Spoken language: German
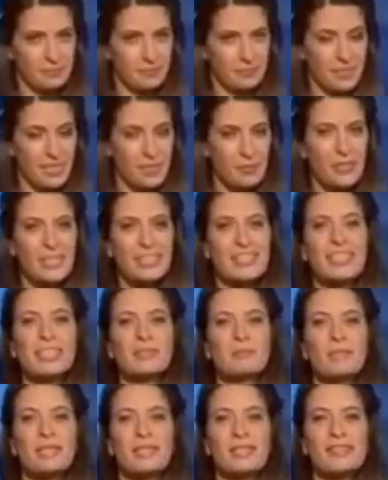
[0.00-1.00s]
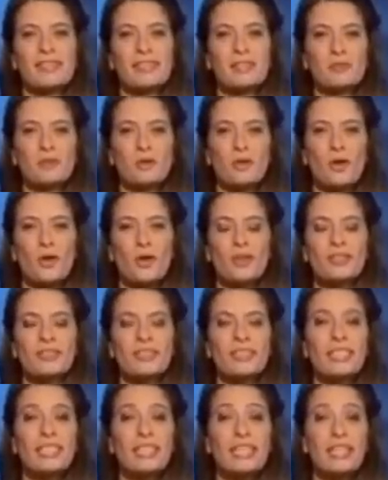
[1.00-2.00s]
Das war das Nachtmagazin für
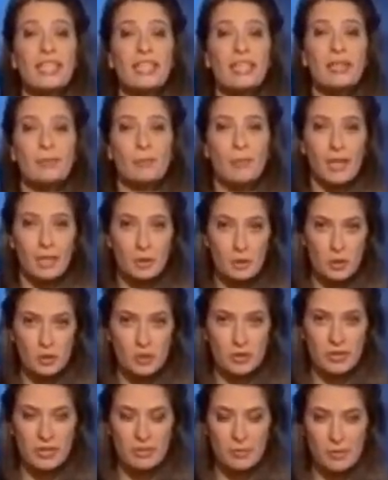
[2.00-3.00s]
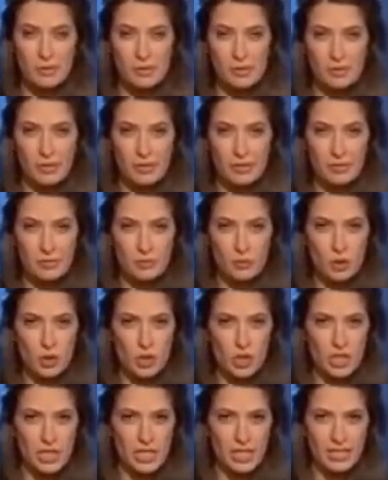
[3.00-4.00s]
heute. Im Anschluss gibt es was für
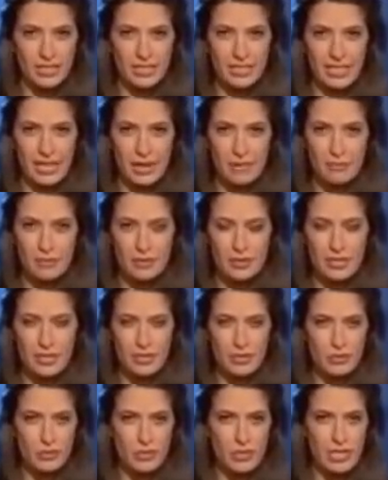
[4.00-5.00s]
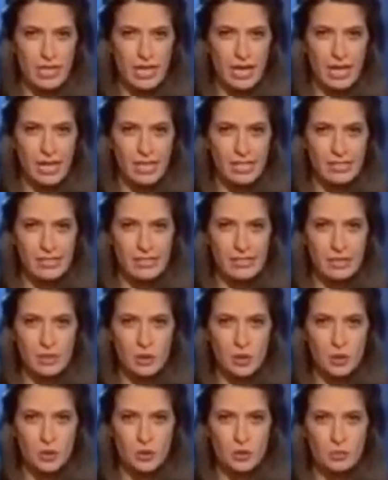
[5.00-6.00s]
starke Nerven. Der Thriller 18
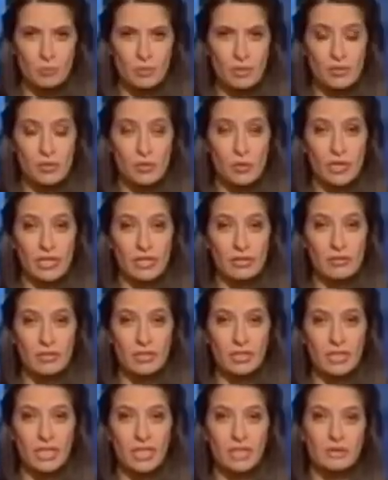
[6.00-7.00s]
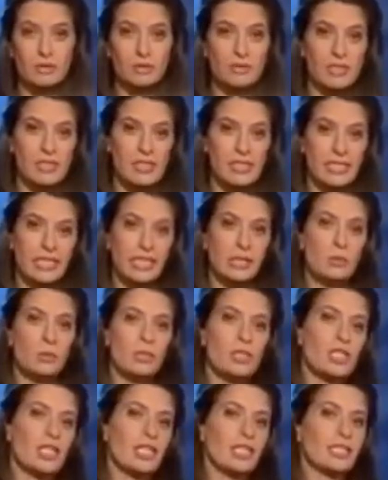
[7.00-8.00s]
Stunden bis zur Ewigkeit. Und wenn Sie den
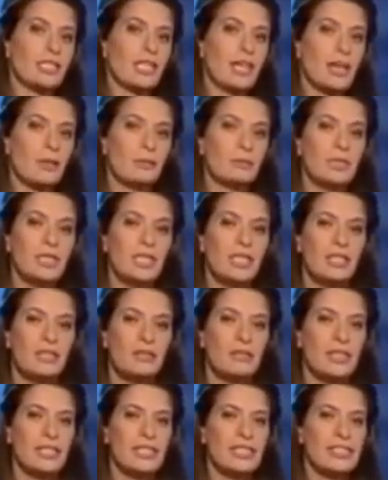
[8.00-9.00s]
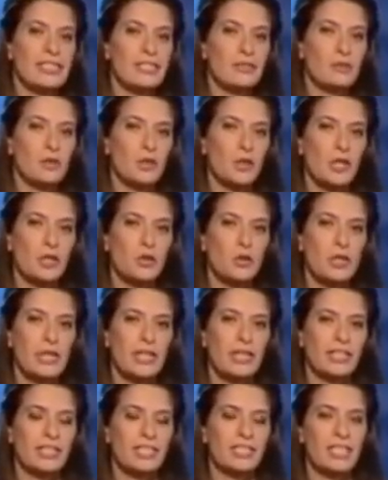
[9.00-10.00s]
überstanden haben, werden Sie von den
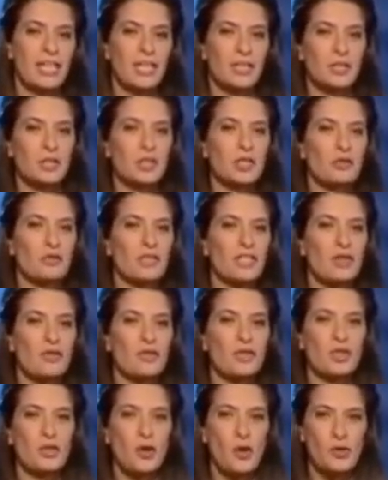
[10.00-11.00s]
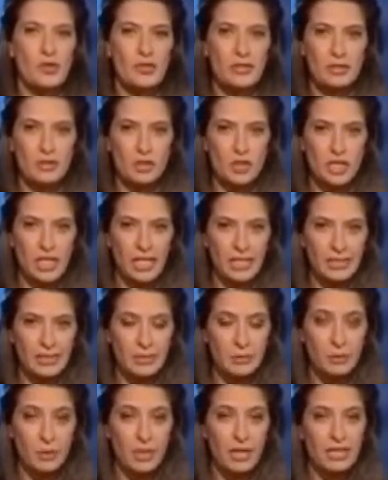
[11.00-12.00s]
Kollegen der Tagesschau wieder auf den neuesten Stand
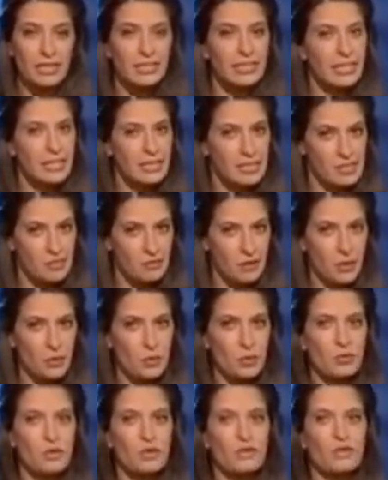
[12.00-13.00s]
gebracht gegen 2.25 Uhr.